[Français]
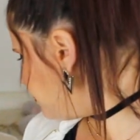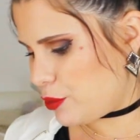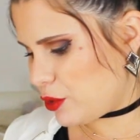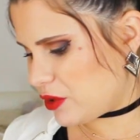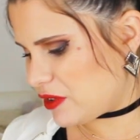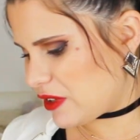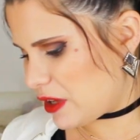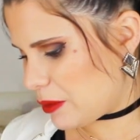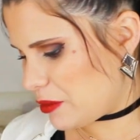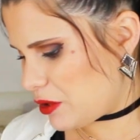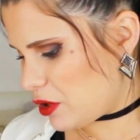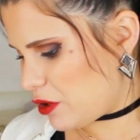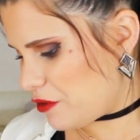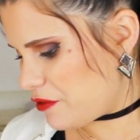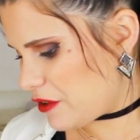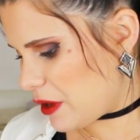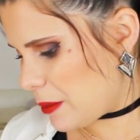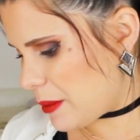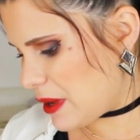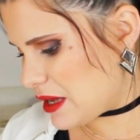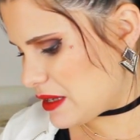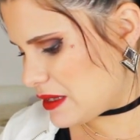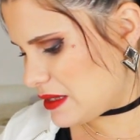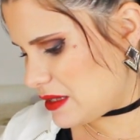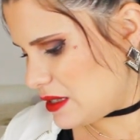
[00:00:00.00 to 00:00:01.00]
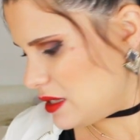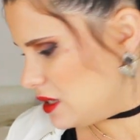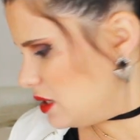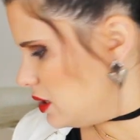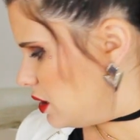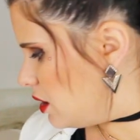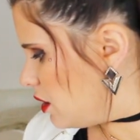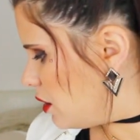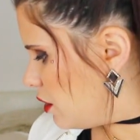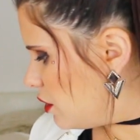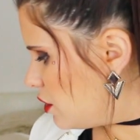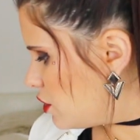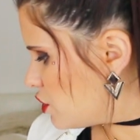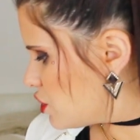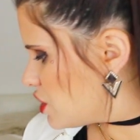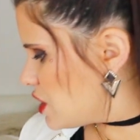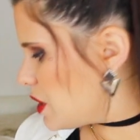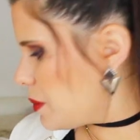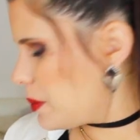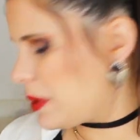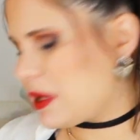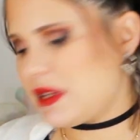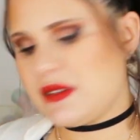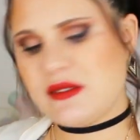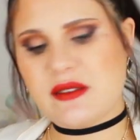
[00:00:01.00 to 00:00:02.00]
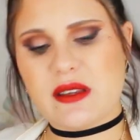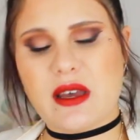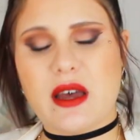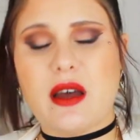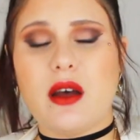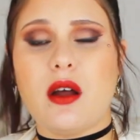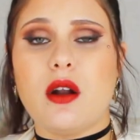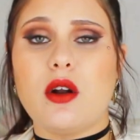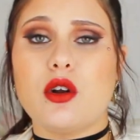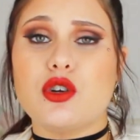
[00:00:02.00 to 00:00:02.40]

Et pour terminer en pharmacie, euh, j'ai pris ça.